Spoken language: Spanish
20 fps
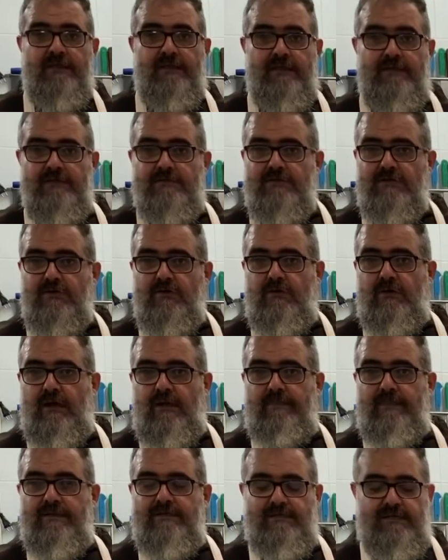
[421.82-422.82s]
tensión la
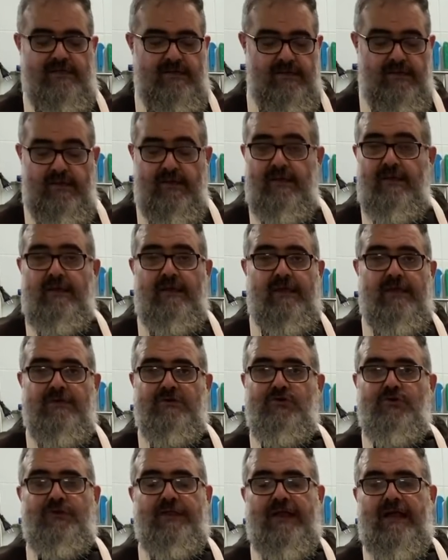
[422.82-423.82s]
masa.
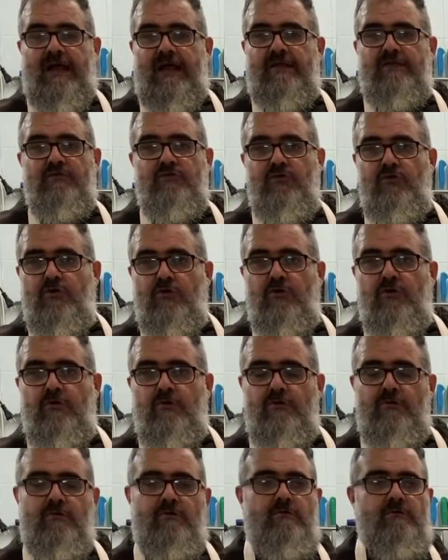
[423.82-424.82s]
Eso
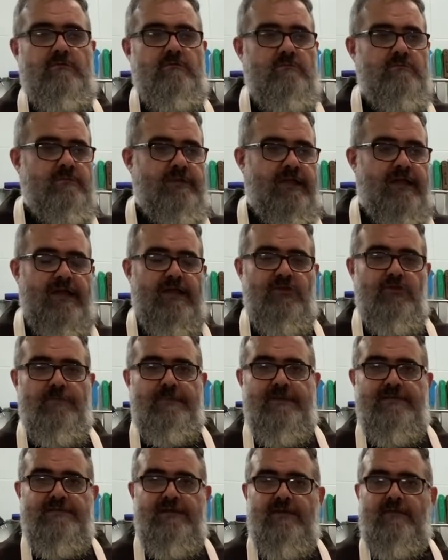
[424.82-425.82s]
dejándolo, dejando
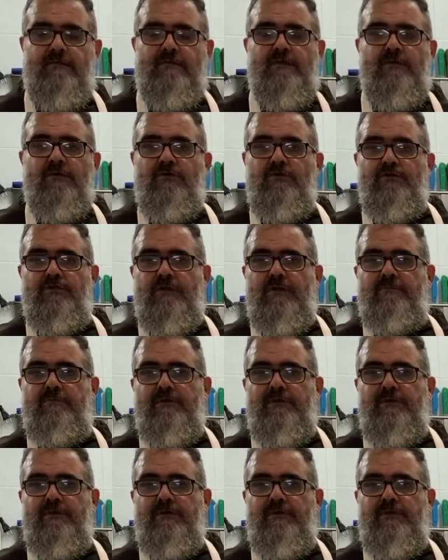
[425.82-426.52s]
pasar 5, 10